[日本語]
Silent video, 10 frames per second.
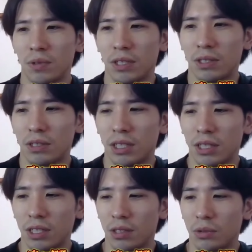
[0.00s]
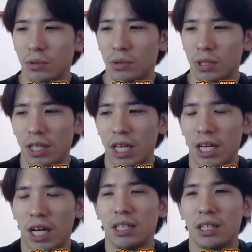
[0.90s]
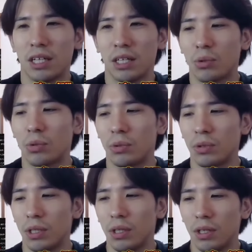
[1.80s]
のディフェンスにこう手焼いたけど